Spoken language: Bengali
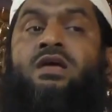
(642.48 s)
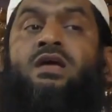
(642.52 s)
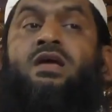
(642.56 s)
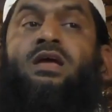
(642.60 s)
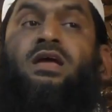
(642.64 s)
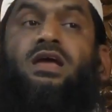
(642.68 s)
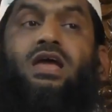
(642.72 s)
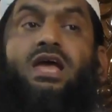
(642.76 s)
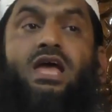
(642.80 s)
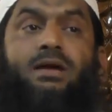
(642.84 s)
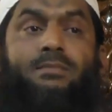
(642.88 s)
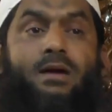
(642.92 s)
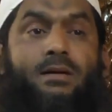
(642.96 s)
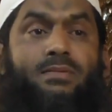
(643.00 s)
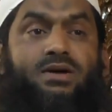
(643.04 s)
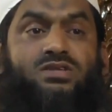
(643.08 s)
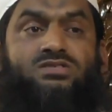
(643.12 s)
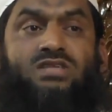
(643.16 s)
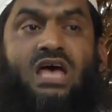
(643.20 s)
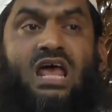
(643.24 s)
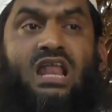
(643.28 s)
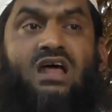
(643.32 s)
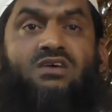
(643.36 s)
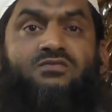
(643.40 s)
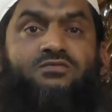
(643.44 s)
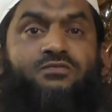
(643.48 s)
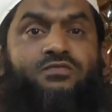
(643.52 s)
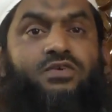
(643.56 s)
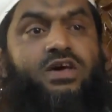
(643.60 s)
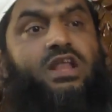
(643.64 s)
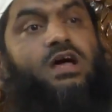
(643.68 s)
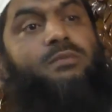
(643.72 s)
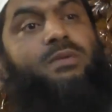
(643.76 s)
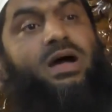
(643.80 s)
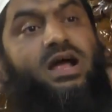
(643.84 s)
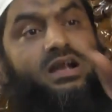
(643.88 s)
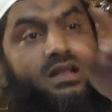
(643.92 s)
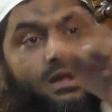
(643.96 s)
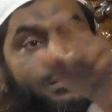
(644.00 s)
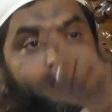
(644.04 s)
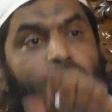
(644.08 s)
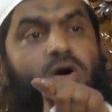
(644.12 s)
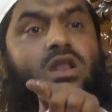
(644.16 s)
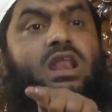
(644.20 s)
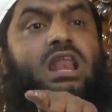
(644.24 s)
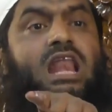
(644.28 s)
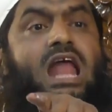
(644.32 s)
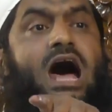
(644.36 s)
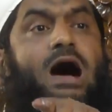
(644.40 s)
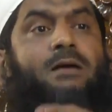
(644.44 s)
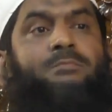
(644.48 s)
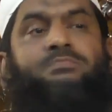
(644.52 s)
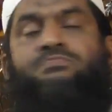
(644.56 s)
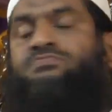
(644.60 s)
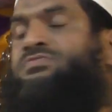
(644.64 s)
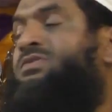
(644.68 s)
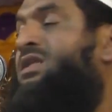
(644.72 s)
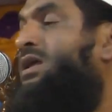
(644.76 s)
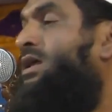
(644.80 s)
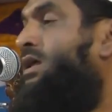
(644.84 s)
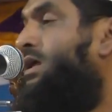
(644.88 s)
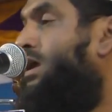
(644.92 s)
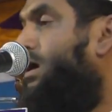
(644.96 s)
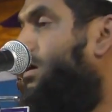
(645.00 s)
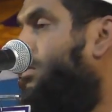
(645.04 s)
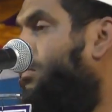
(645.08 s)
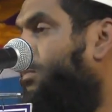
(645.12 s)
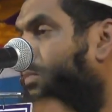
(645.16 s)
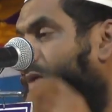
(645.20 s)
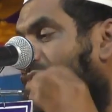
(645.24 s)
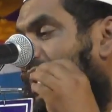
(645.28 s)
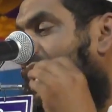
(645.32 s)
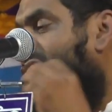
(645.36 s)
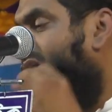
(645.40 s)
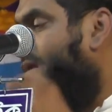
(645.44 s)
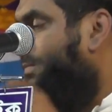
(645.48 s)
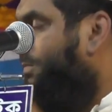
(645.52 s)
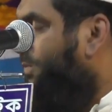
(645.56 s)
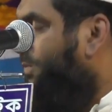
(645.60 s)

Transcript: এভাবে সালাম ফেরাবা এটা বললাম বলার পরে